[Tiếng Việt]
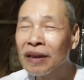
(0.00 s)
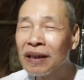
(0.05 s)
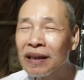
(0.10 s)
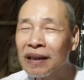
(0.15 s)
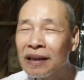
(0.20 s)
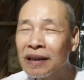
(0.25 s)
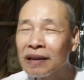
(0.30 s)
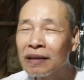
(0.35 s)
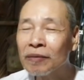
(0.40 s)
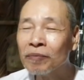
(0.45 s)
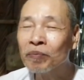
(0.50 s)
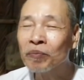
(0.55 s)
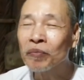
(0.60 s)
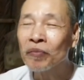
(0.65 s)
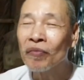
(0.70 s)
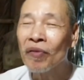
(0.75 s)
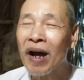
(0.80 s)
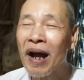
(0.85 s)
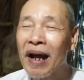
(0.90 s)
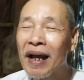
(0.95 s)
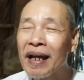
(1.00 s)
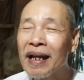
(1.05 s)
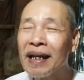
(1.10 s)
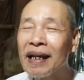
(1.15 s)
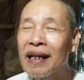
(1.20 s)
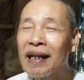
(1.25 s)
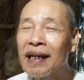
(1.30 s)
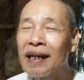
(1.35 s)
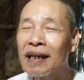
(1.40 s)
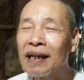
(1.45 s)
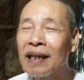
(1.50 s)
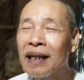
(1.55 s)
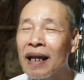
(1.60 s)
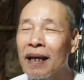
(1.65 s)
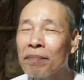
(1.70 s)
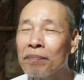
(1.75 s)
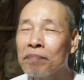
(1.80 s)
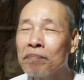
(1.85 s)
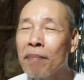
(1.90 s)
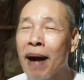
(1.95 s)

ờ phải thêm